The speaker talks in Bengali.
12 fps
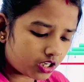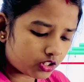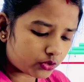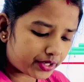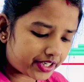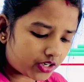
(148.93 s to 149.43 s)

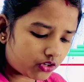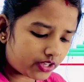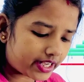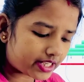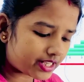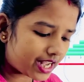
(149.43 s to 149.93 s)
তো এটা হলো
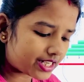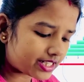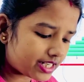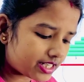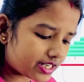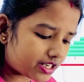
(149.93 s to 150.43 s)
এক্স
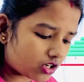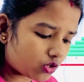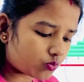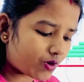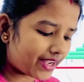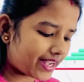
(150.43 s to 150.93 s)
অ্যাক্সিস এটা হলো
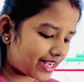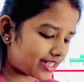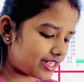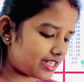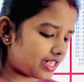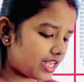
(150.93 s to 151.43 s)
ওয়াই
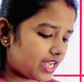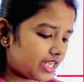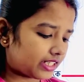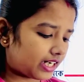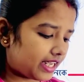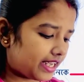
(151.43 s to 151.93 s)
অ্যাক্সিস
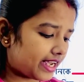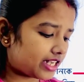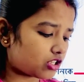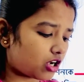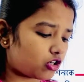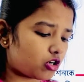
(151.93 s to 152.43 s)
তাহলে এক্স
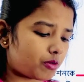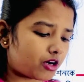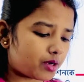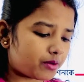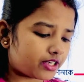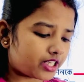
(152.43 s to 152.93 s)
অক্ষ
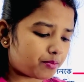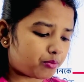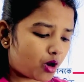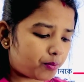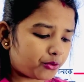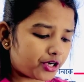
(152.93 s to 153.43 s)
বরাবর কি
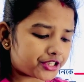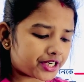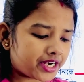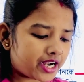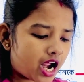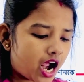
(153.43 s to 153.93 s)

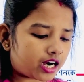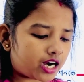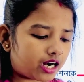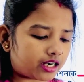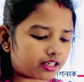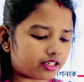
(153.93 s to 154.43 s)
পপুলেশনের
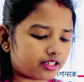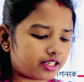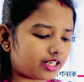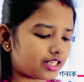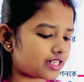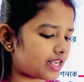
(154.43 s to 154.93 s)
আকার
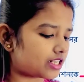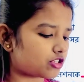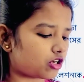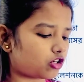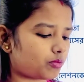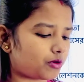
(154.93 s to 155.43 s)
ঠিক আছে এক্স
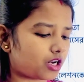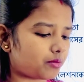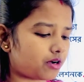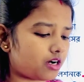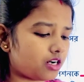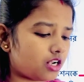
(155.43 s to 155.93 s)
অক্ষ
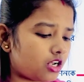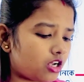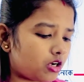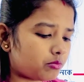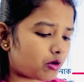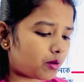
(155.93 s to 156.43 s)
বরাবর
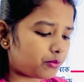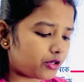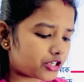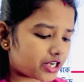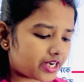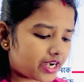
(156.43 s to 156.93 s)

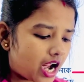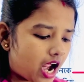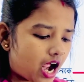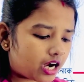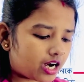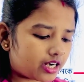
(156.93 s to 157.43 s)
পপুলেশনের
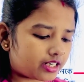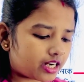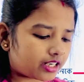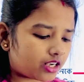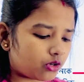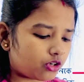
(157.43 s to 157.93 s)

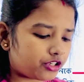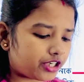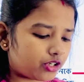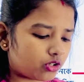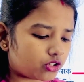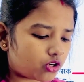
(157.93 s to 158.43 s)
আকারটাকে হলো
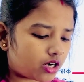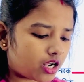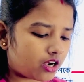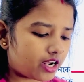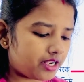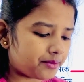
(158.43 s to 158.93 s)
ডিনোট করা
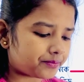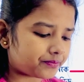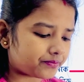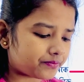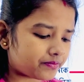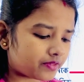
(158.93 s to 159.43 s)
হয়
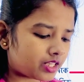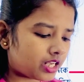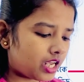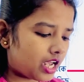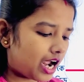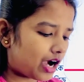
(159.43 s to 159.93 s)

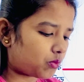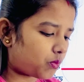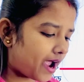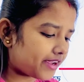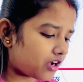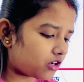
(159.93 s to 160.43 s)
আর
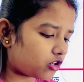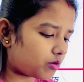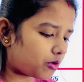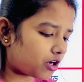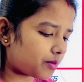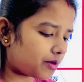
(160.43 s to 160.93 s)
ওয়াই অক্ষ
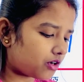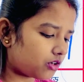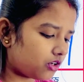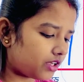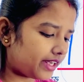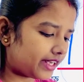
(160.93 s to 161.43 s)
বরাবর
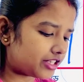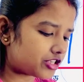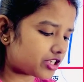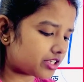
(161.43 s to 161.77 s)
হলো এজ